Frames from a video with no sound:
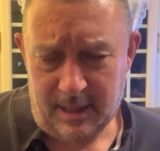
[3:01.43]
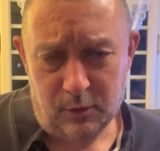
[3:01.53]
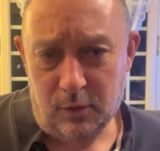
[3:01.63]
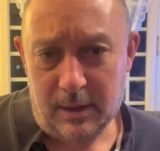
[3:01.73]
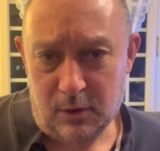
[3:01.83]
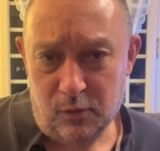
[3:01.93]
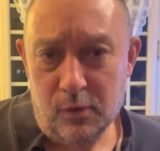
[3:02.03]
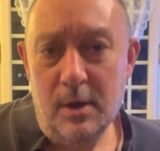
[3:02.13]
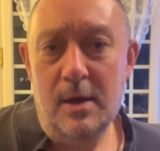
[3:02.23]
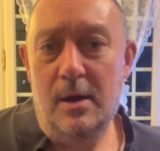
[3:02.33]
des trucs et
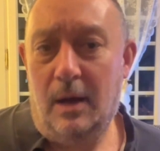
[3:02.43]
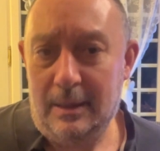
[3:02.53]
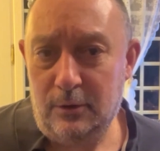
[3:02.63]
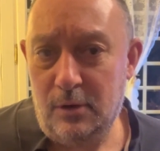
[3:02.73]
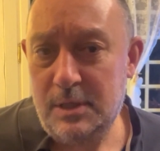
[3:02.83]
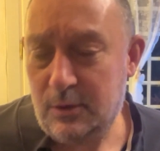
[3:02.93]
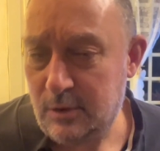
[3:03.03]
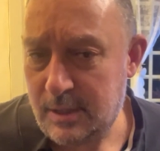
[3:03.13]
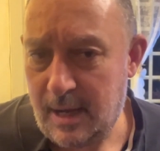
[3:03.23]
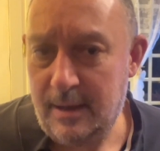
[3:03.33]
tout. » En attendant, j'ai
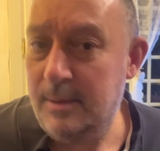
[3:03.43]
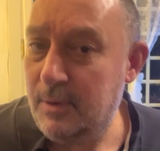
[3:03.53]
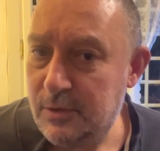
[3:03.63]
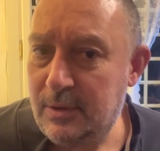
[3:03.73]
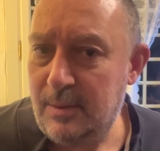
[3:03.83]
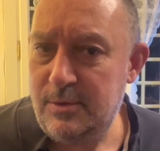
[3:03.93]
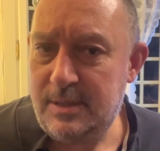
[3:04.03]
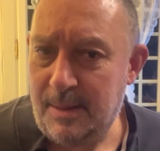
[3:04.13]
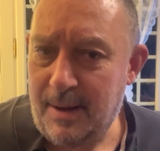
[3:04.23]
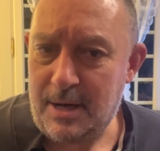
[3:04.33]
que ça et moi, je veux que la
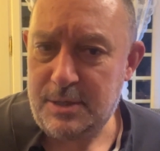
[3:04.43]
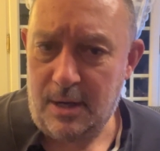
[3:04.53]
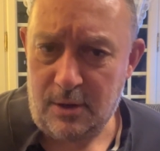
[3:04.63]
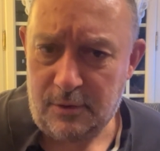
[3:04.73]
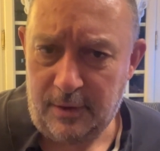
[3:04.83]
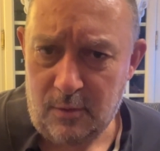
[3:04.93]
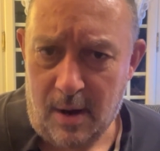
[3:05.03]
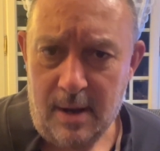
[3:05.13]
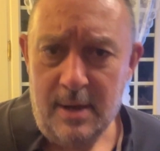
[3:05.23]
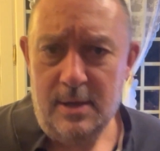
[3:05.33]
musique, elle marche. Alors, je fais
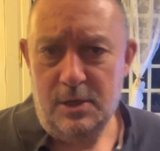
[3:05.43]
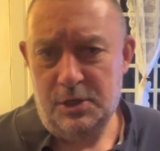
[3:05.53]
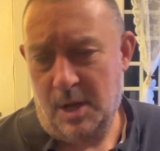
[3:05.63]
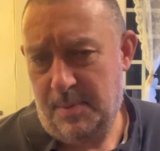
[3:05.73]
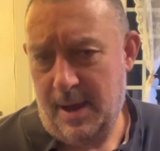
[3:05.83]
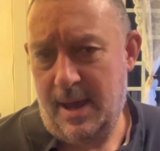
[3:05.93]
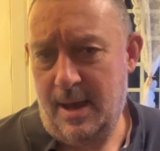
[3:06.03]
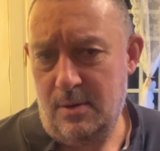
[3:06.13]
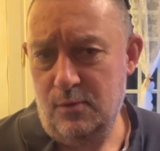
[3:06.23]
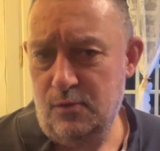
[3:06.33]
quoi Je
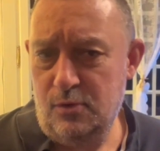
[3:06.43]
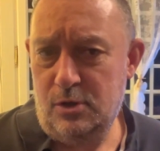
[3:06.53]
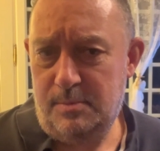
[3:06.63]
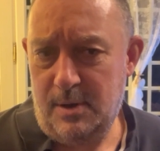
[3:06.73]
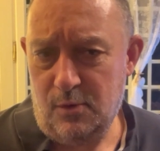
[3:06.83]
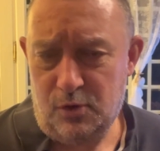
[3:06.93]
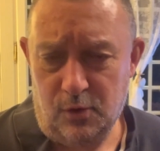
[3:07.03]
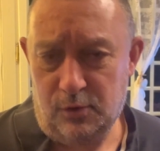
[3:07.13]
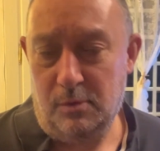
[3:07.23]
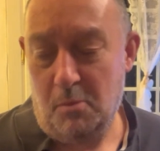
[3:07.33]
répare ou je mets autre
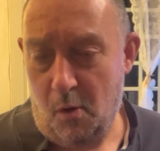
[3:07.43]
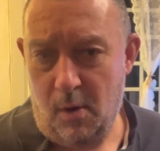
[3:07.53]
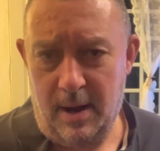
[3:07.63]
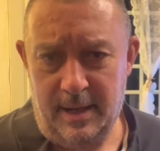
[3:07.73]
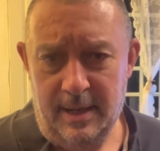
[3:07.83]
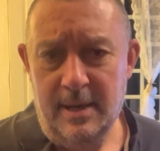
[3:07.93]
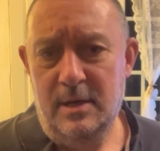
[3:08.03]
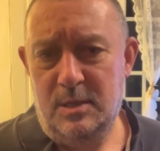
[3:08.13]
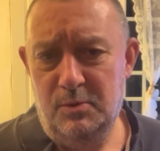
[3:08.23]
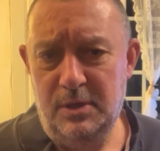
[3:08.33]
chose Bon, allez.
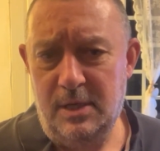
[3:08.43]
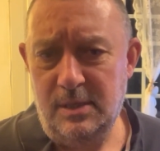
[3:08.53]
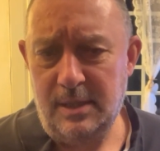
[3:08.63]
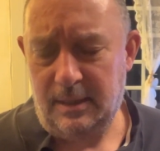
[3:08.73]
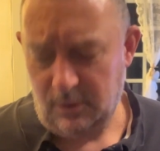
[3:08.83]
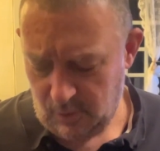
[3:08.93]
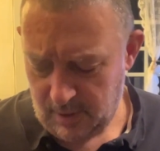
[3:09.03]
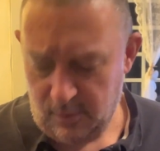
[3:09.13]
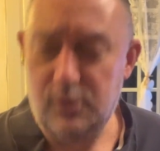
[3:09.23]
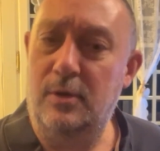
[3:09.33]
Je me dis qu'il y a une certaine
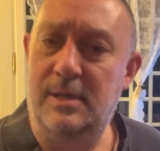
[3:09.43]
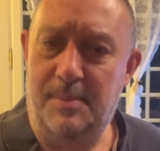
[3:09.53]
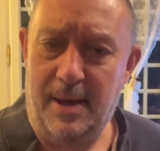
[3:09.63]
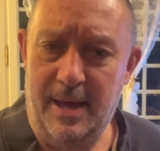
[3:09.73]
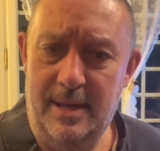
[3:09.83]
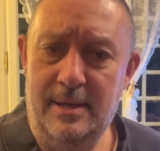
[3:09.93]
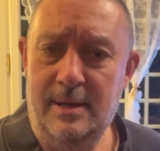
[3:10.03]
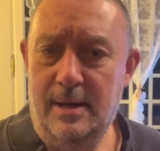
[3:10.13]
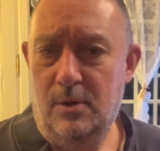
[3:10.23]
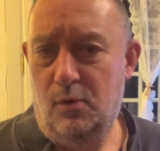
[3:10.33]
tolérance sur les appareils.
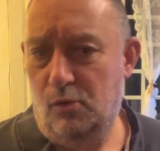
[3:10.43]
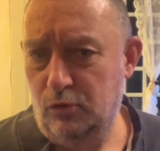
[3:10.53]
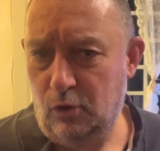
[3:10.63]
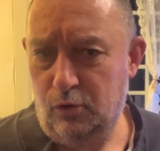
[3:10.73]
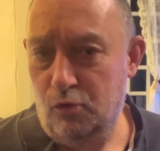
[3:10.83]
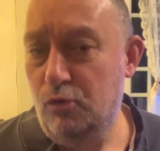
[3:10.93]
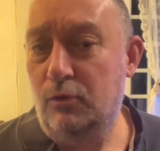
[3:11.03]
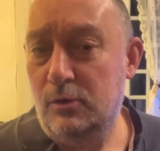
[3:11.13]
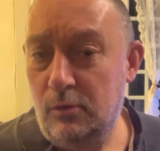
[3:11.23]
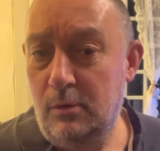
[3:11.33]
On tente le coup. De
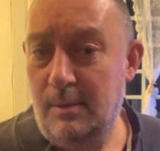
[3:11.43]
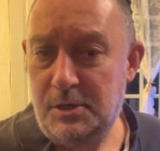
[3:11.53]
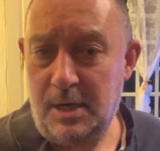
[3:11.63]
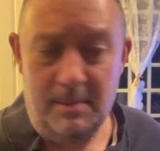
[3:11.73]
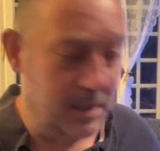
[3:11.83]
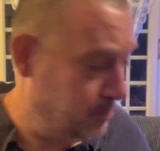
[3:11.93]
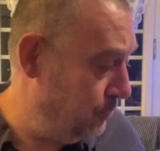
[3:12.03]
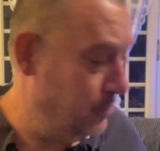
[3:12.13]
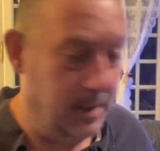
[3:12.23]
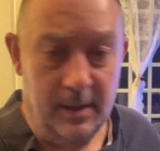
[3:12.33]
toute façon, le machin, il marche
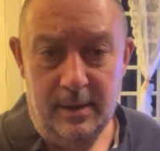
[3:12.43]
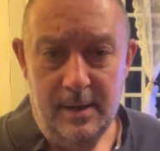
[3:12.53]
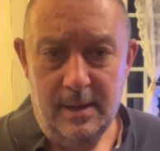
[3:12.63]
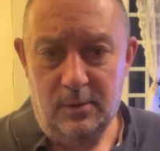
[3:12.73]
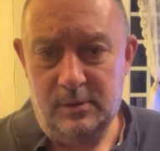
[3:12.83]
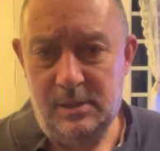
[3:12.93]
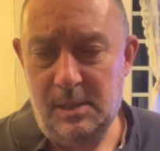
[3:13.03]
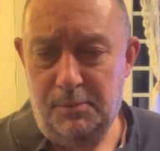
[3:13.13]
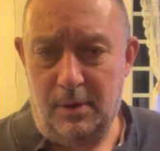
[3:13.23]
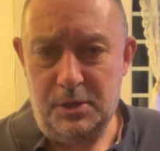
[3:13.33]
plus. Hein. Donc, si
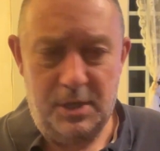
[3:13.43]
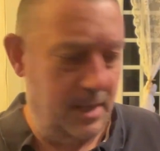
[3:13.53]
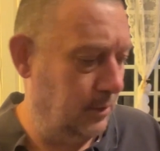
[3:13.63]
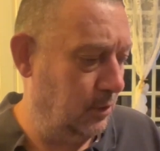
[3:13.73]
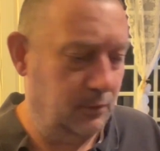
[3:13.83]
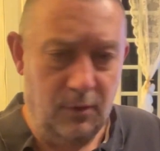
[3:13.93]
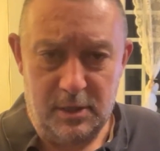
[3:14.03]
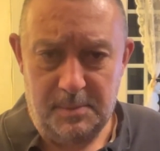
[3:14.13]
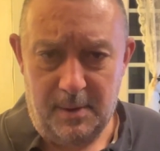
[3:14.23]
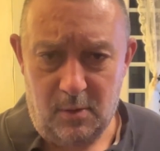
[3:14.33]
c'est pour acheter un transfo à
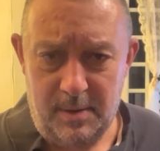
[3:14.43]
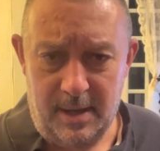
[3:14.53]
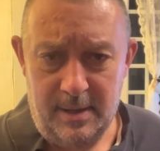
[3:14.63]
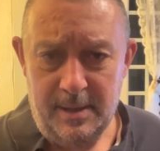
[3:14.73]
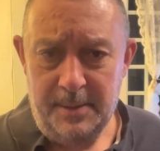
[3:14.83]
je sais pas combien